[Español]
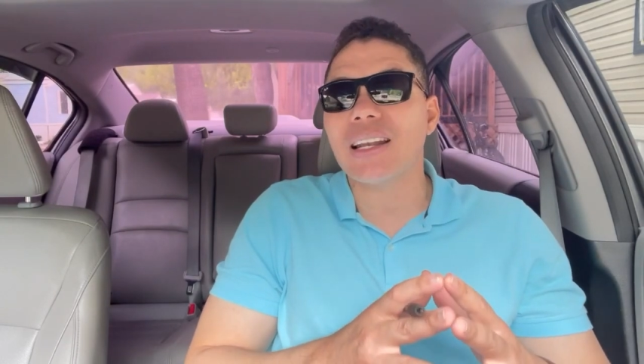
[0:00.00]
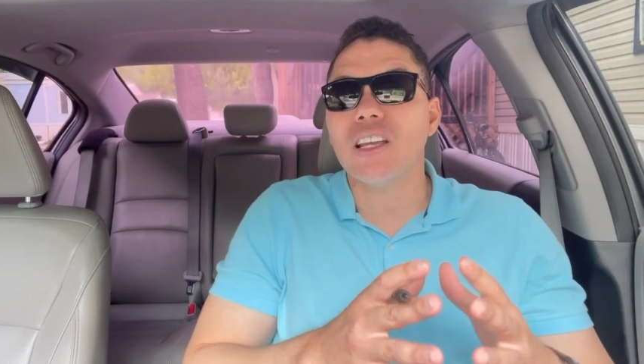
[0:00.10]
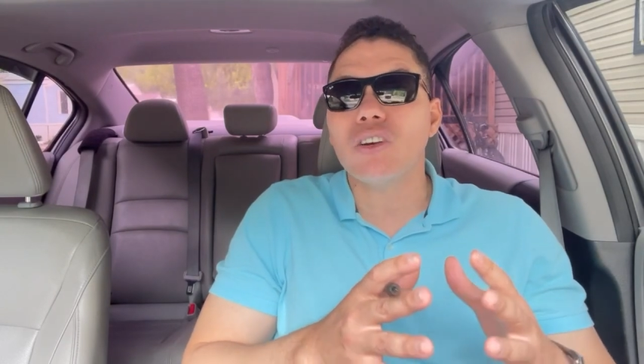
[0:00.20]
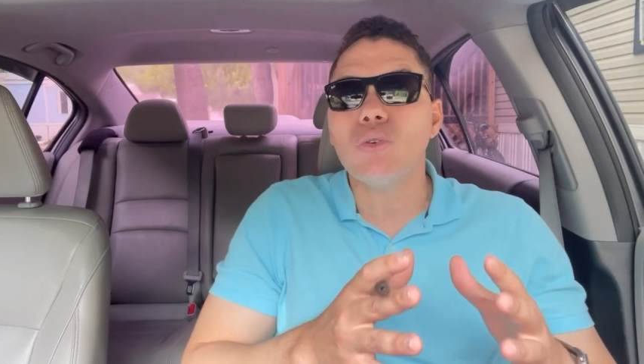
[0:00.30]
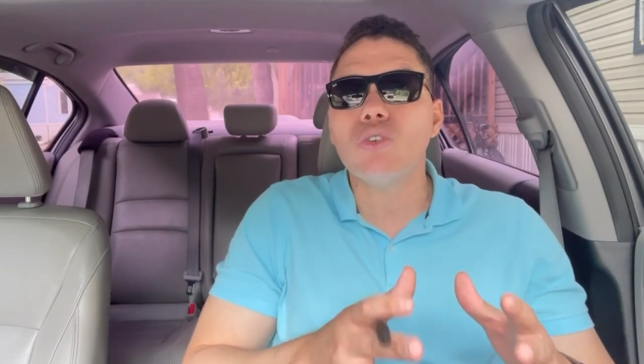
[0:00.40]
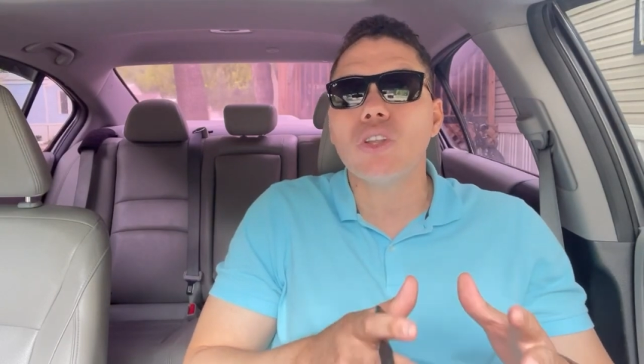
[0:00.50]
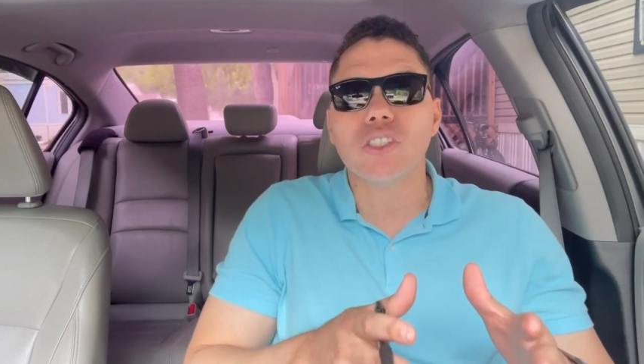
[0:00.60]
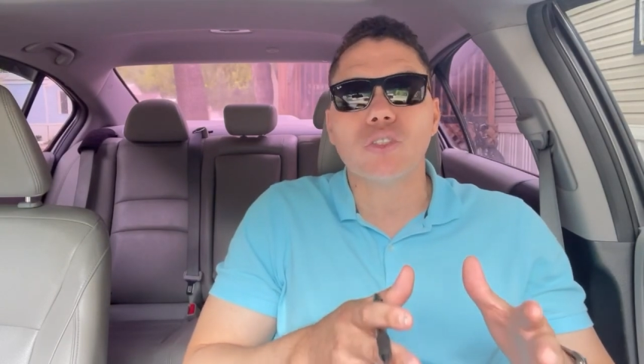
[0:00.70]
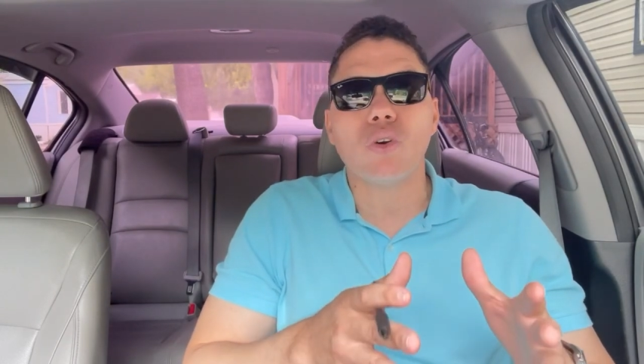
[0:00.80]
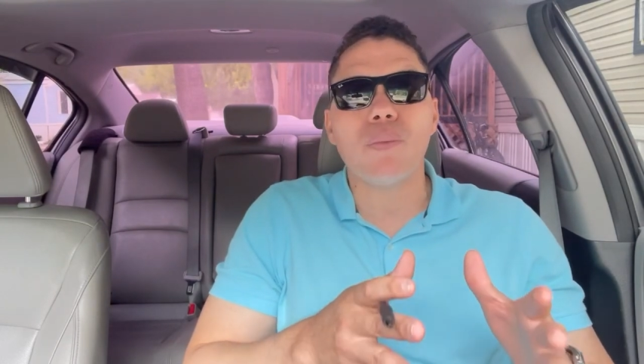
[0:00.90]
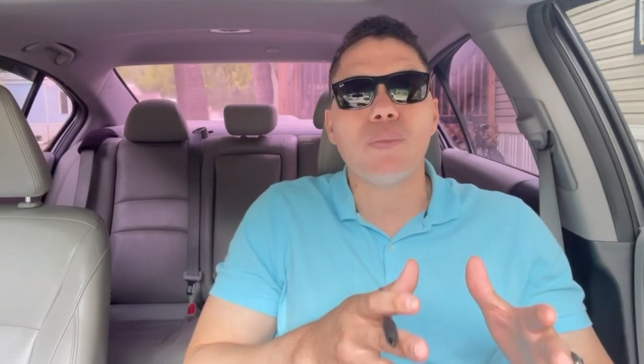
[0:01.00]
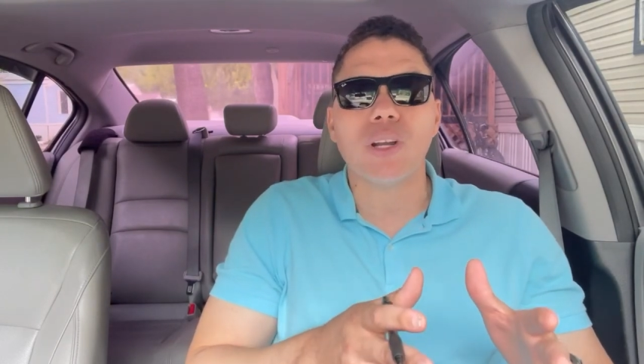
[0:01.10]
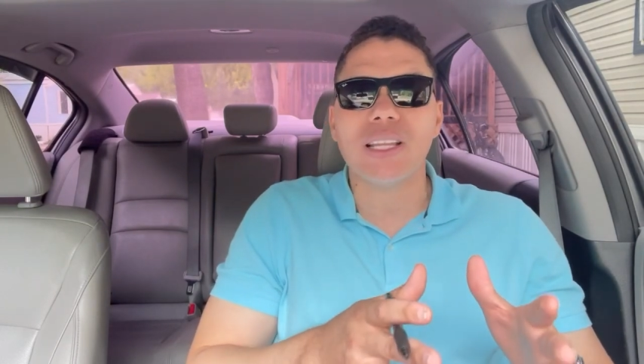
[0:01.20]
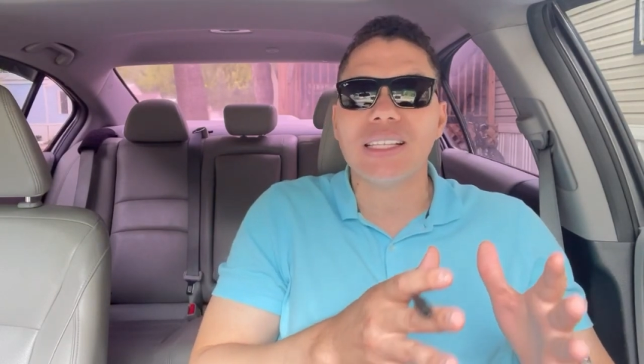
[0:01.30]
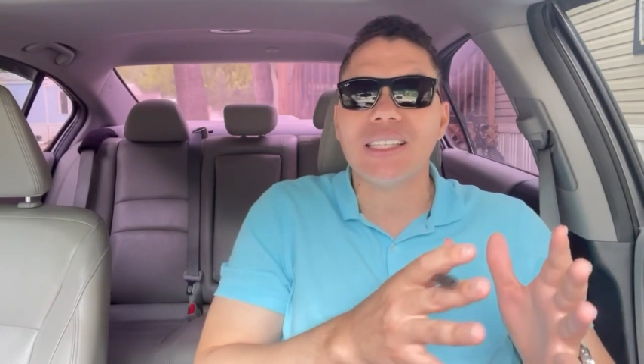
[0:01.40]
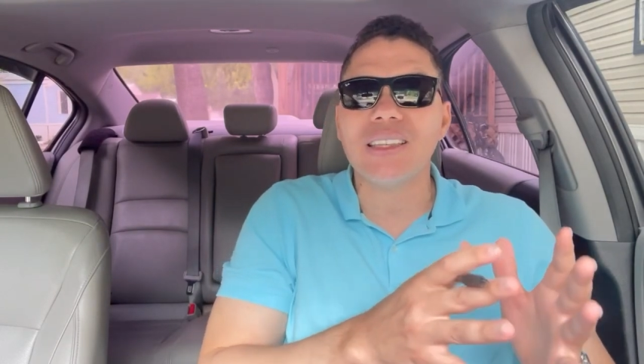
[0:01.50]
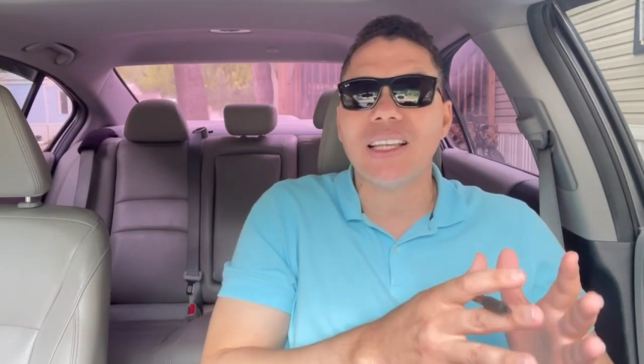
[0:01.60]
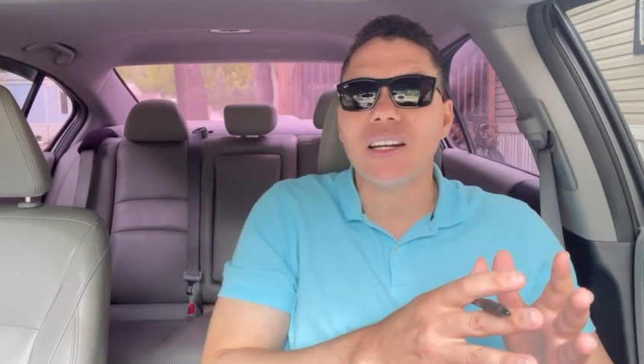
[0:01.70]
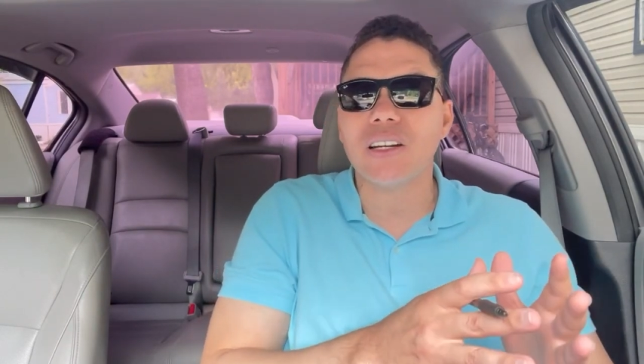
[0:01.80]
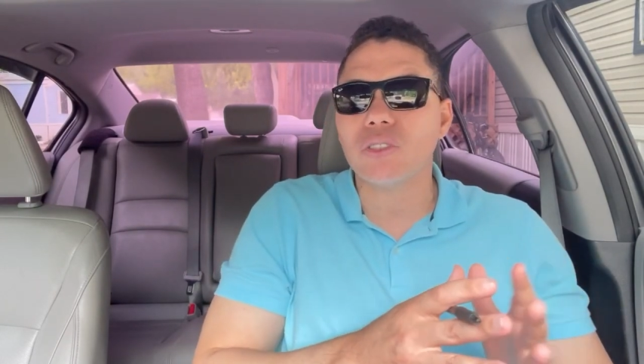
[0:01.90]
ninguno de sus componentes
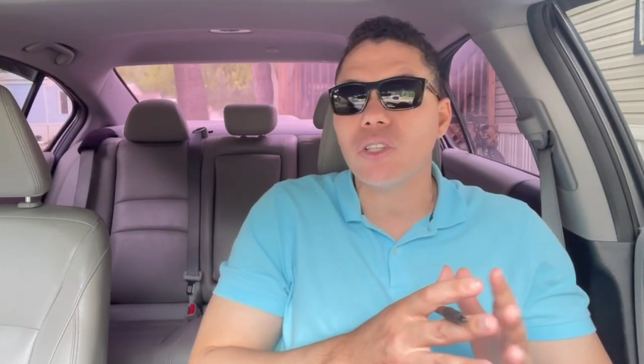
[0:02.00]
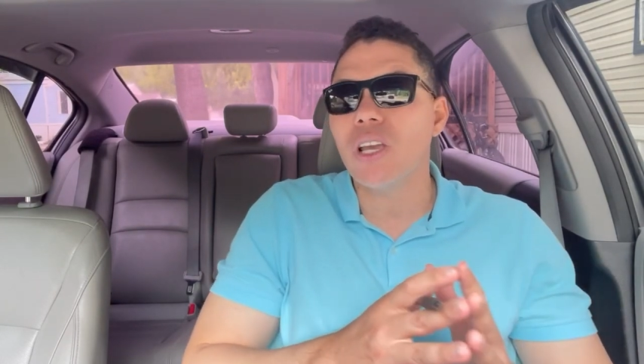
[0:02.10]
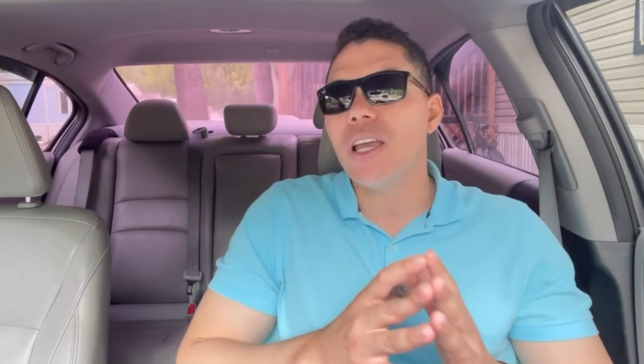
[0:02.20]
internos